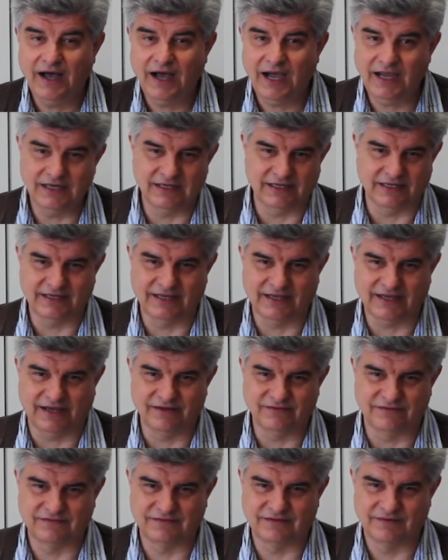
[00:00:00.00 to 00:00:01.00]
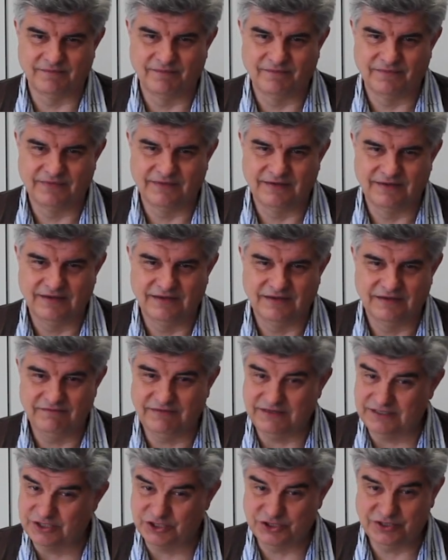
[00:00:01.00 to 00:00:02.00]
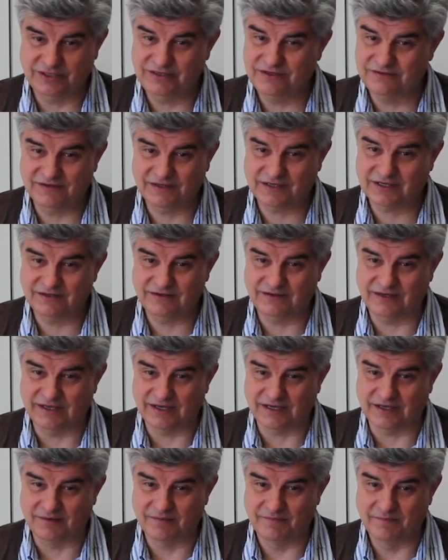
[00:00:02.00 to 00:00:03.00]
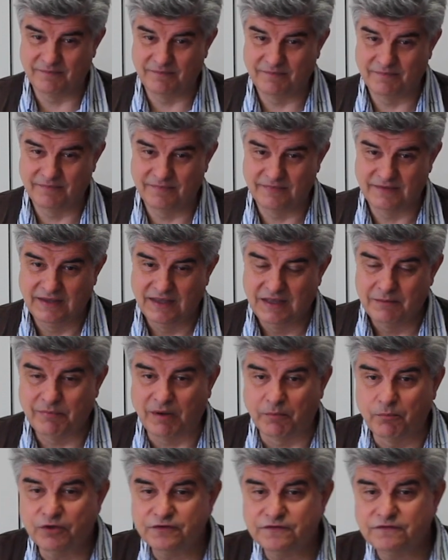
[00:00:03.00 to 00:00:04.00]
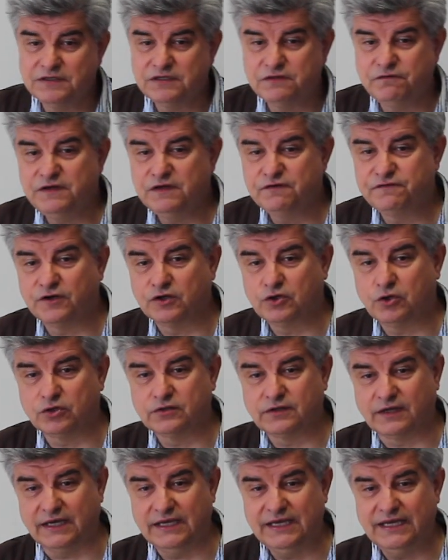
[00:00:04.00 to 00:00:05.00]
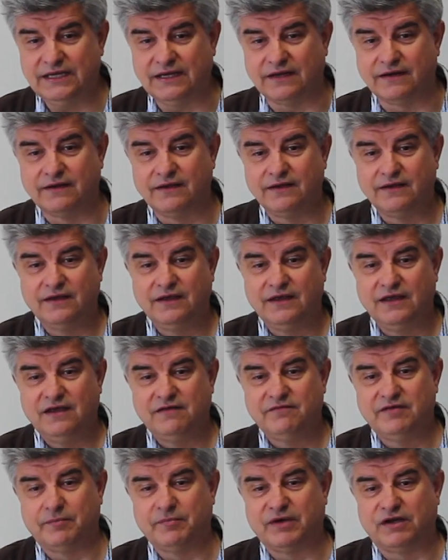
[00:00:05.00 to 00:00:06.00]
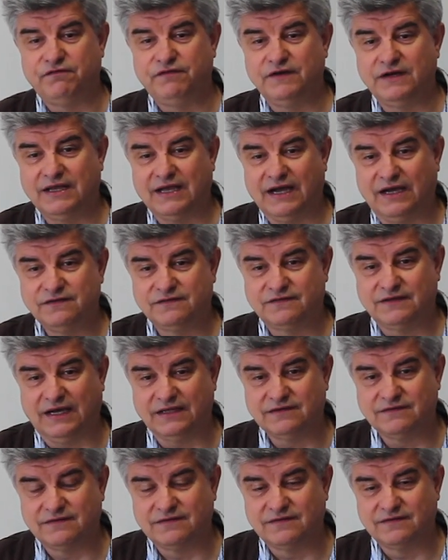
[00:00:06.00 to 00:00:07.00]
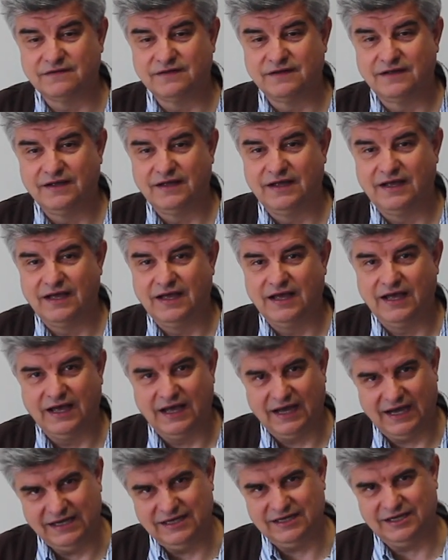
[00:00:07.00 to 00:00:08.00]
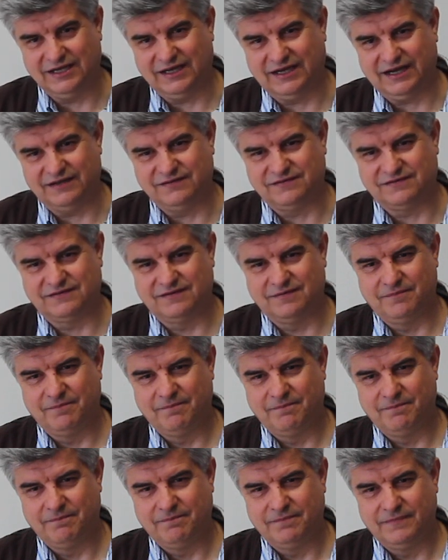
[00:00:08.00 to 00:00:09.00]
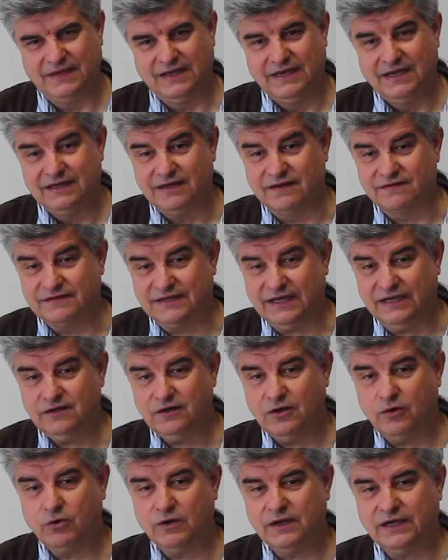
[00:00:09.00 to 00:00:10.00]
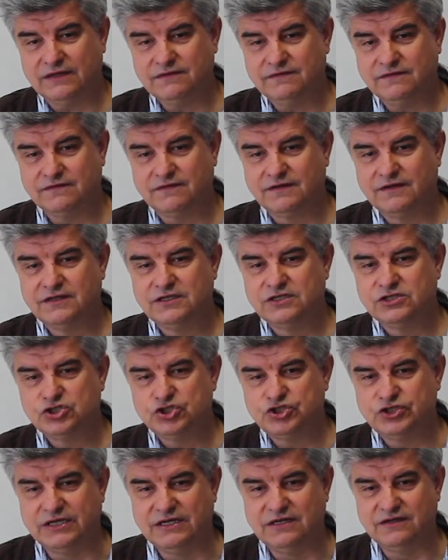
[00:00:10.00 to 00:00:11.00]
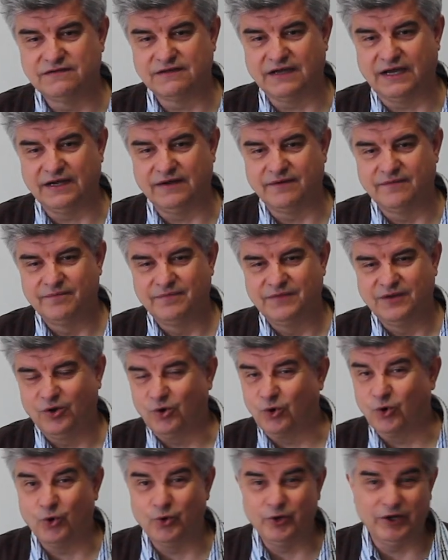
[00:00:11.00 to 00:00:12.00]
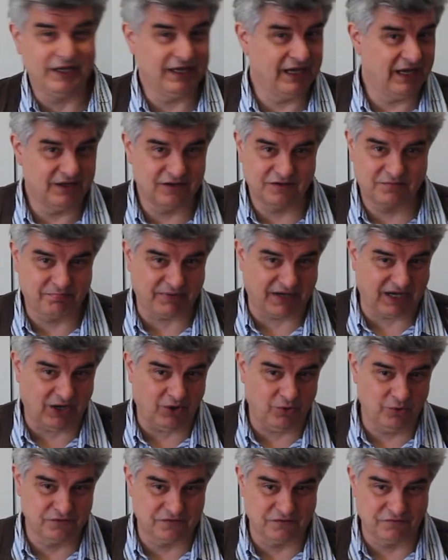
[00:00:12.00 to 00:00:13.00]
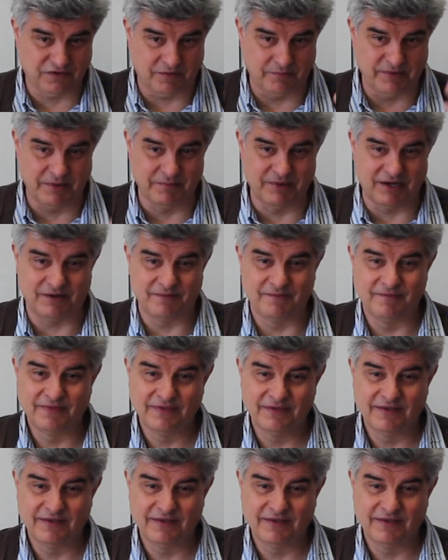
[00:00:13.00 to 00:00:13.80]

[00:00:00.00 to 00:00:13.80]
Heiligen Geist, wie die stille Sekretärin. Man muss nicht viel von Gott reden, wenn man viel Geist hat. Heiligen Geist. Das kann auch ganz still sein, ohne jedes Brausen vom Himmel.